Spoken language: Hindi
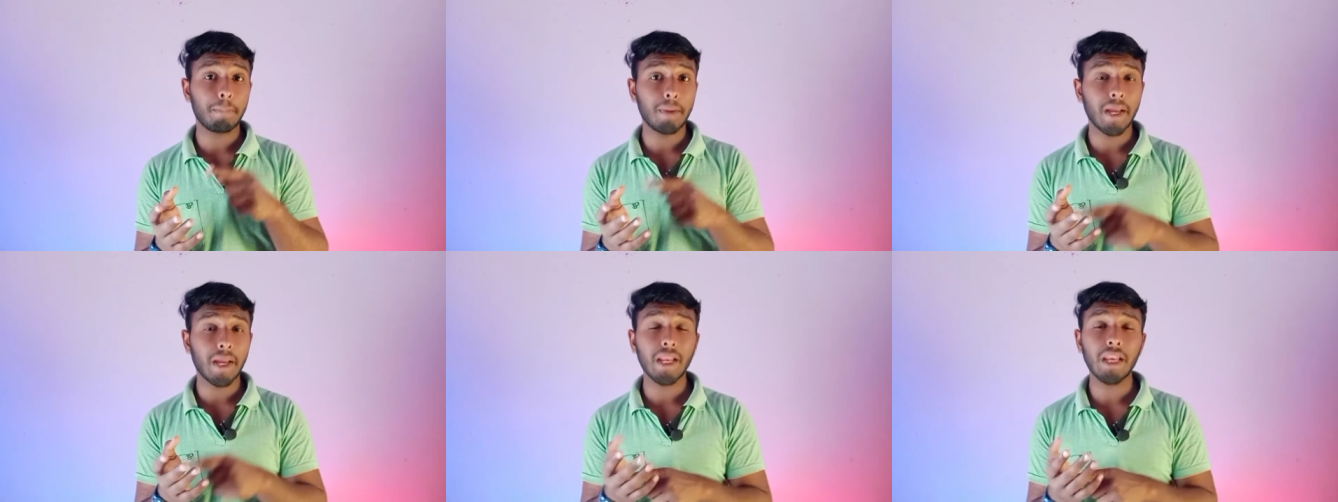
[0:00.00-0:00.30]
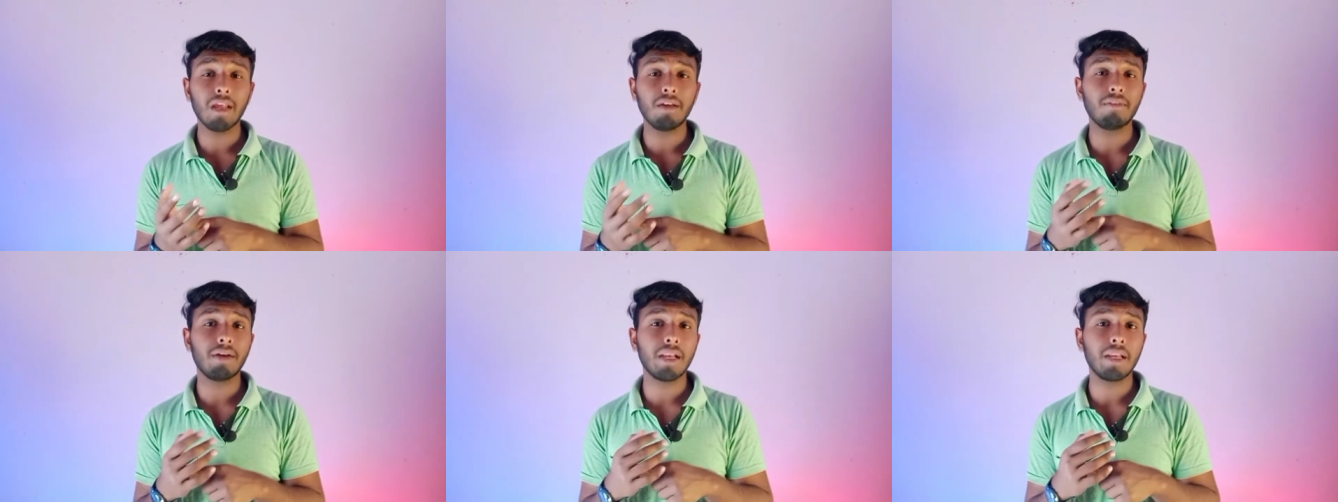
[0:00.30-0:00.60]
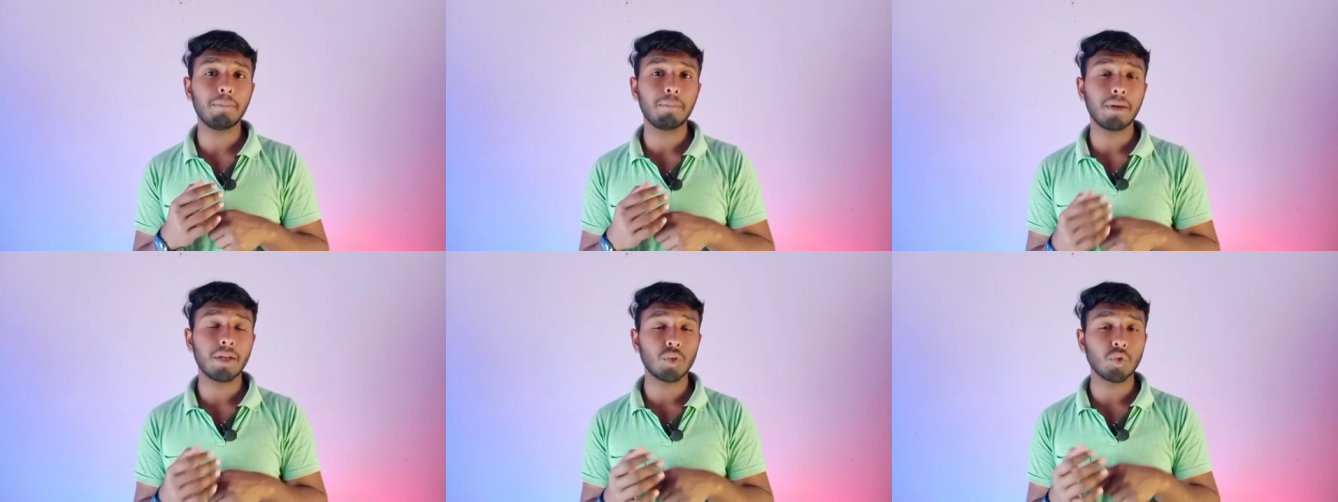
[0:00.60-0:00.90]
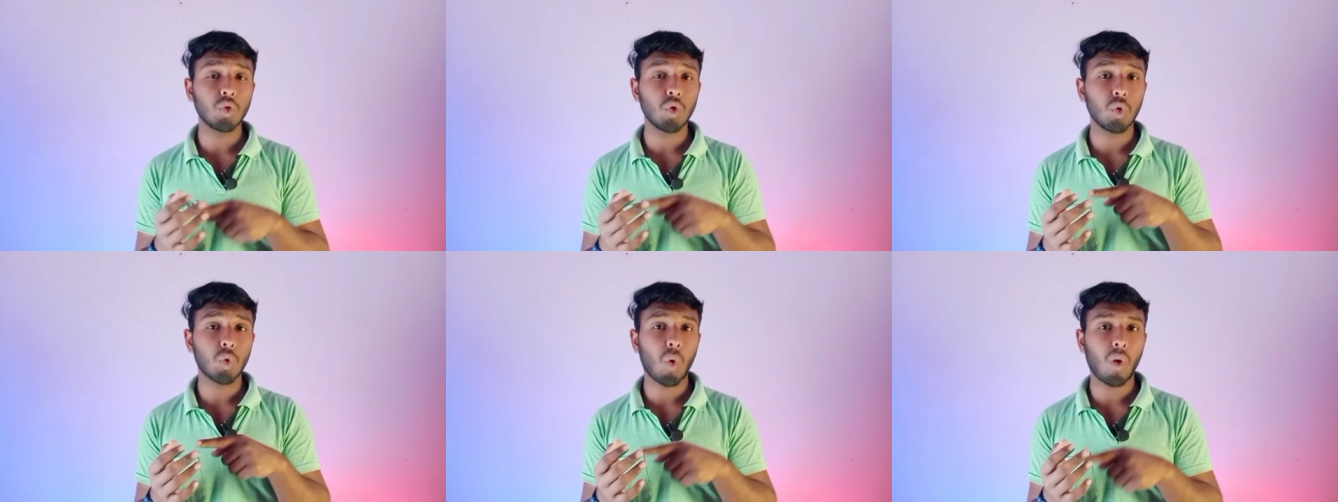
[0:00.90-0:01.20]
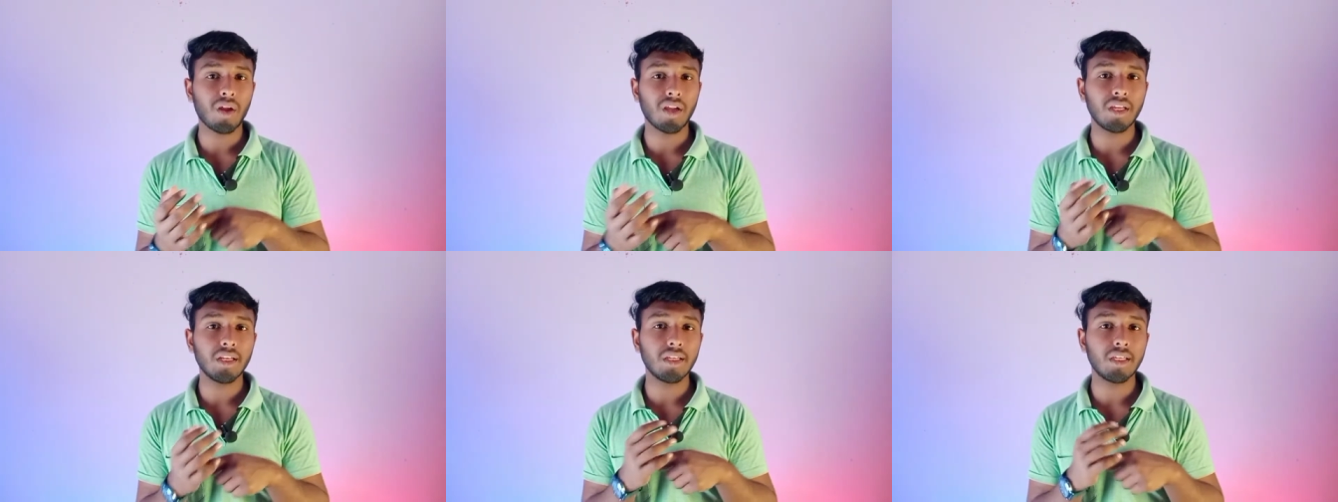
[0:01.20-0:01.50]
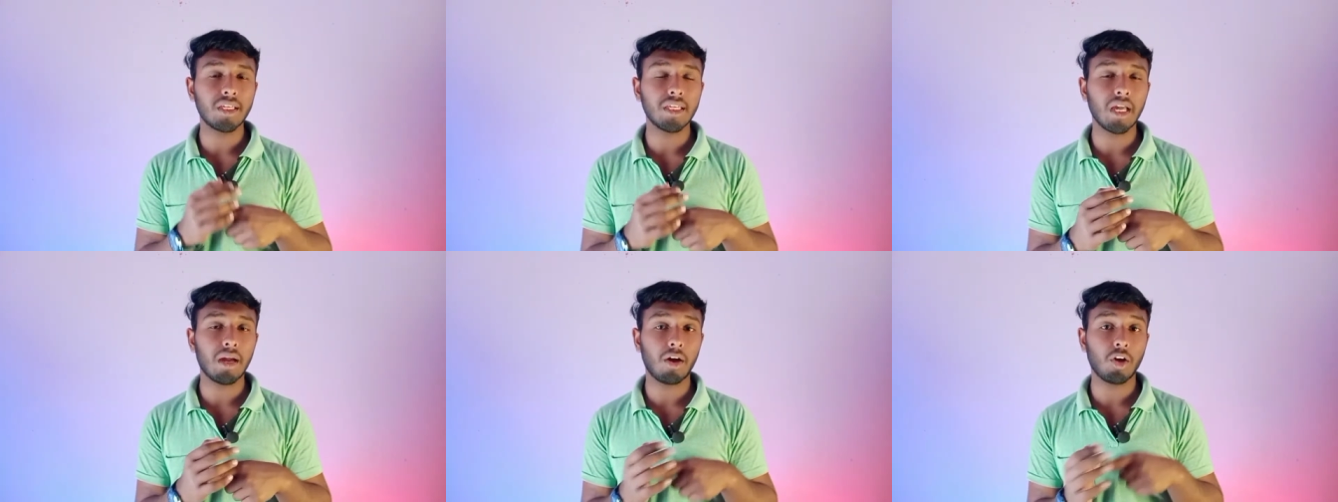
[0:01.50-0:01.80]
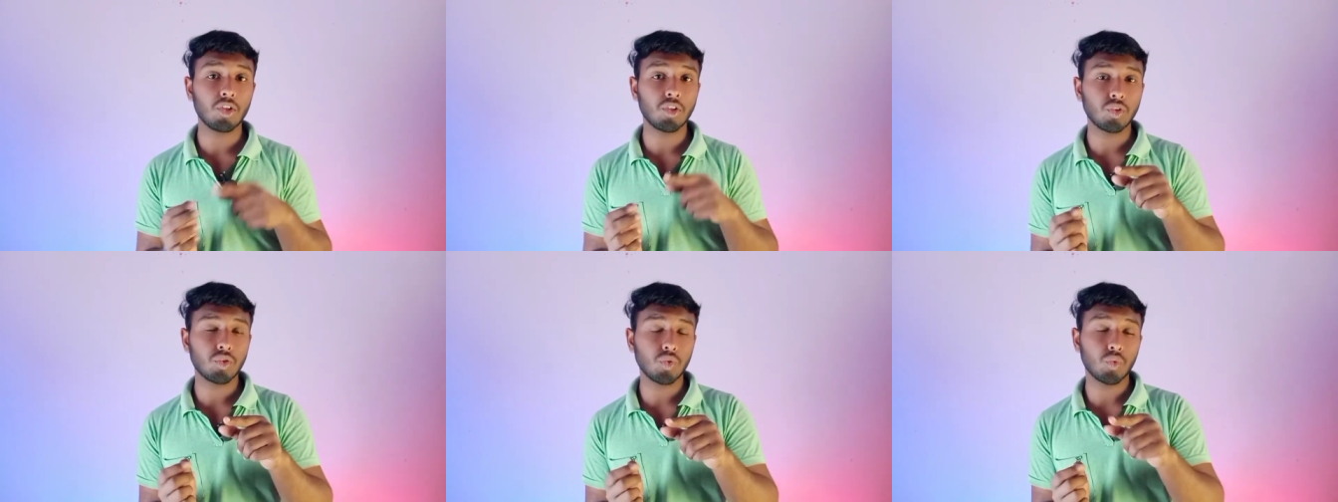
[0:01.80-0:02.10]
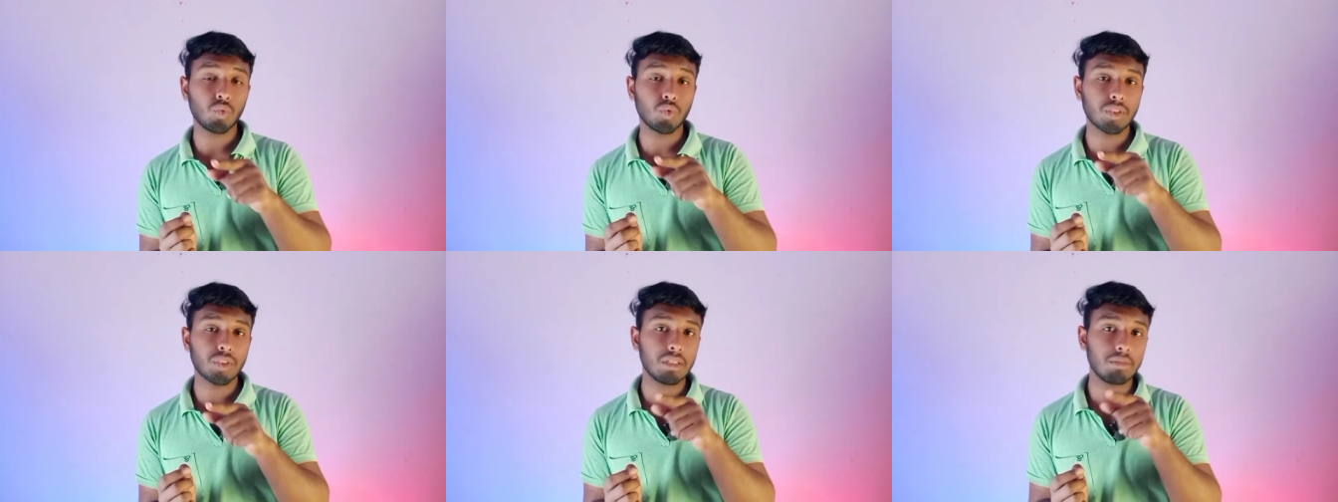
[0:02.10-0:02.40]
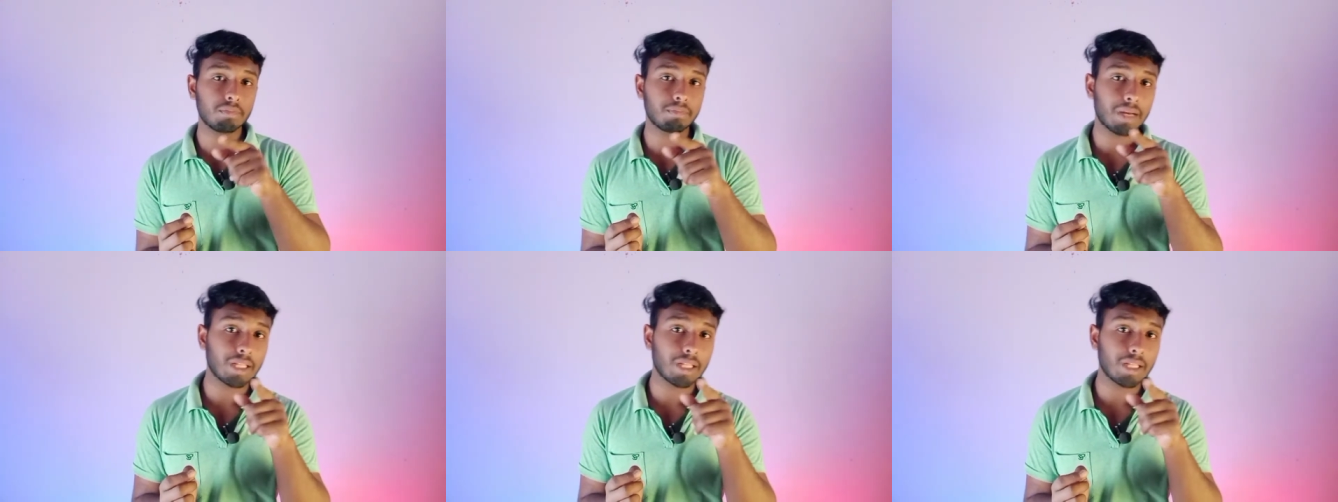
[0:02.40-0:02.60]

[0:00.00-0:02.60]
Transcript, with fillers: पहले वाले पर जो लॉगिन किया और दोस्तों उसके